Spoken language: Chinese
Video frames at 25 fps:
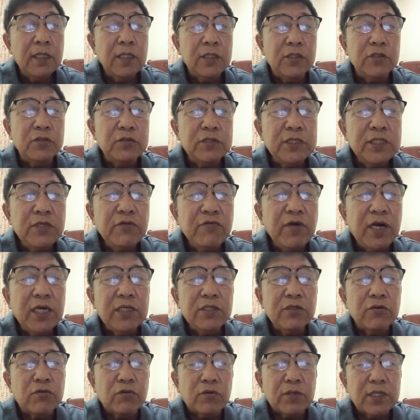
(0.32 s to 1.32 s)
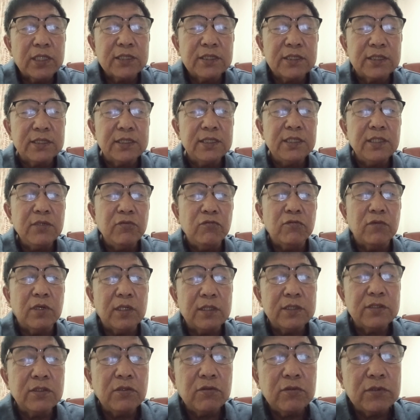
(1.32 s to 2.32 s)
有些网友啊私信我，
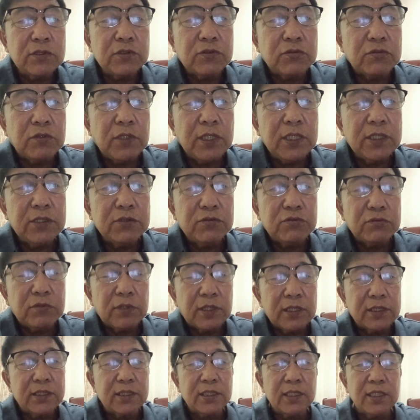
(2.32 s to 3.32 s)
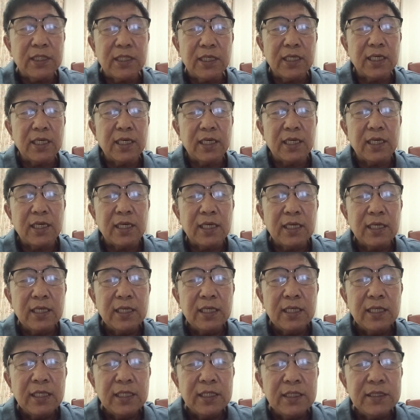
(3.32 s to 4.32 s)
叫我说一说这个
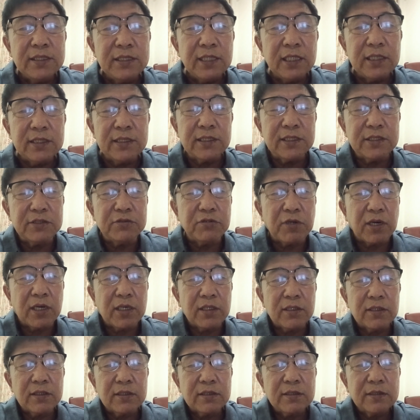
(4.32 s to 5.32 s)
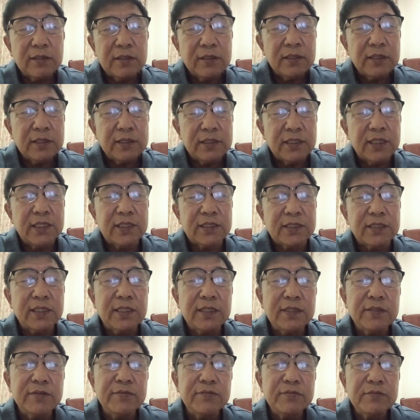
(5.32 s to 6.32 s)
相声圈儿这些事
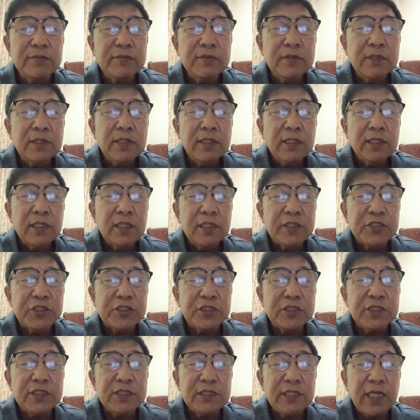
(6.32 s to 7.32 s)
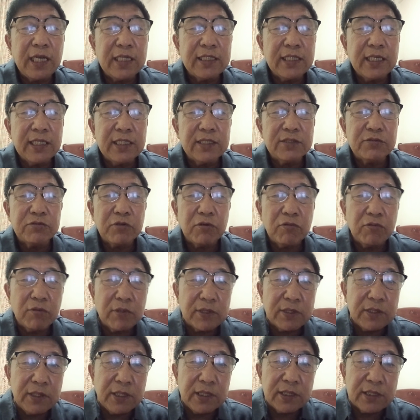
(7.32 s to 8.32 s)
儿，实实在在的说，
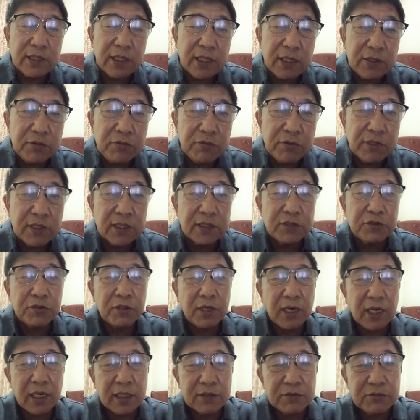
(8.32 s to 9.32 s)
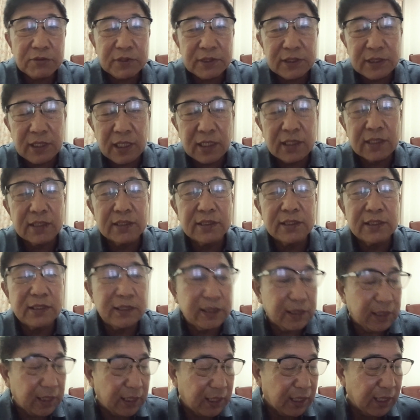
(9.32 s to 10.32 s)
我对这个娱乐圈儿对相声这
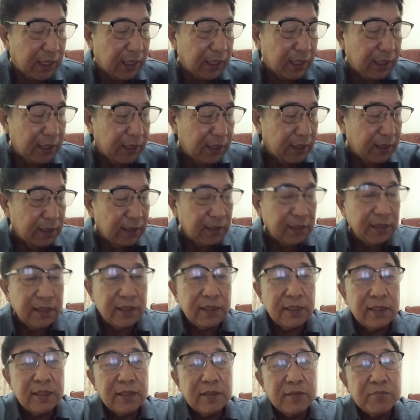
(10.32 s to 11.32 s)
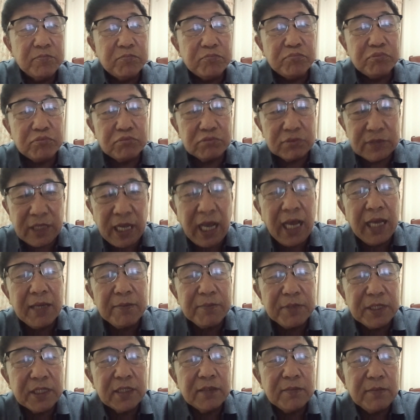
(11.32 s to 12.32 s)
些不太
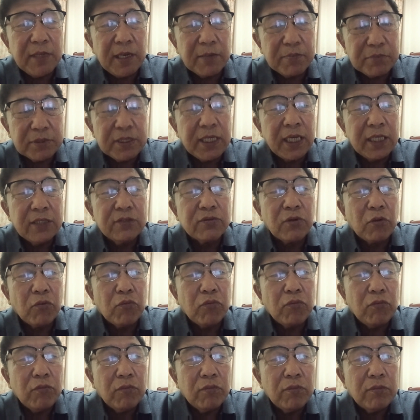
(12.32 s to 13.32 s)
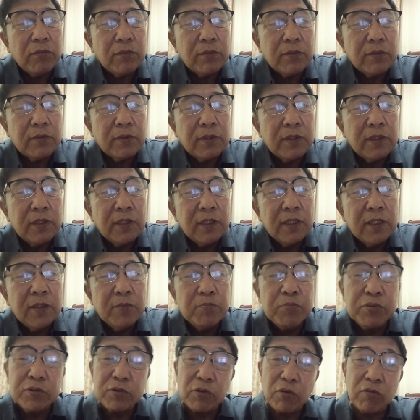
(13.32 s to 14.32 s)
明白，不太懂，
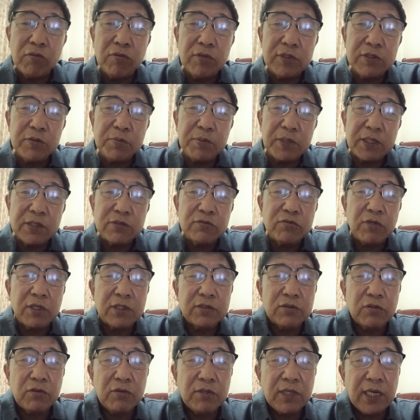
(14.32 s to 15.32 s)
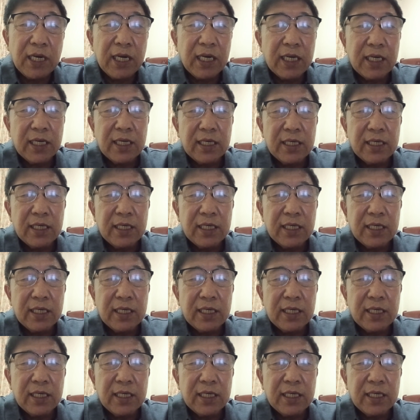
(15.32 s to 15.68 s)
不懂我就不能装懂啊，